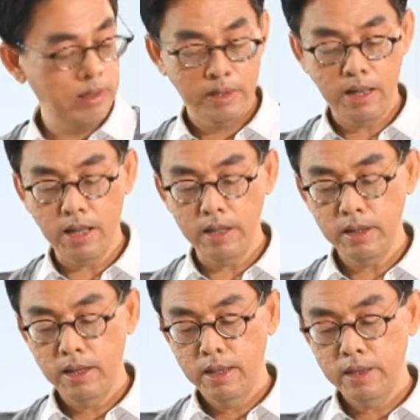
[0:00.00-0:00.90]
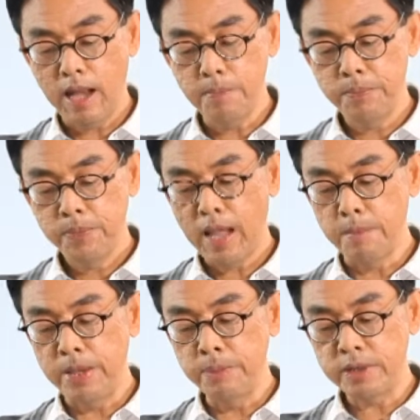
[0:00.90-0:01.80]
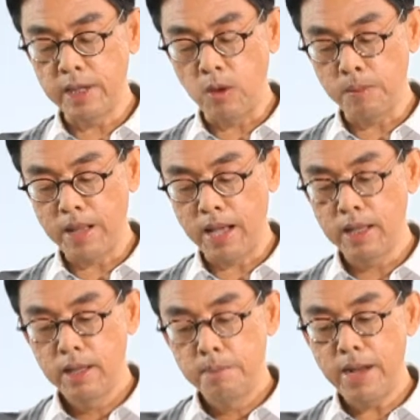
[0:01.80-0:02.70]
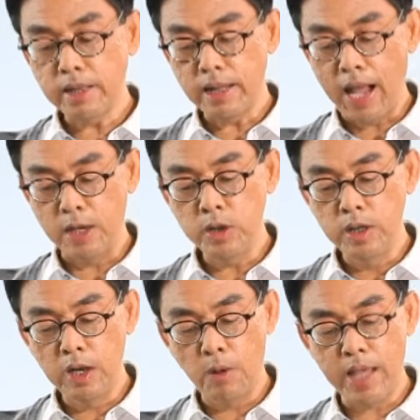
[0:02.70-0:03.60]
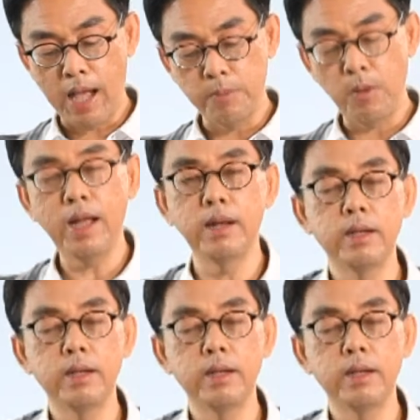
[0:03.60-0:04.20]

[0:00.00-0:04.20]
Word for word: นะฮะทำเป็นเปอร์เซ็นต์ออกมามาตรฐานคือเราอยากบอกว่า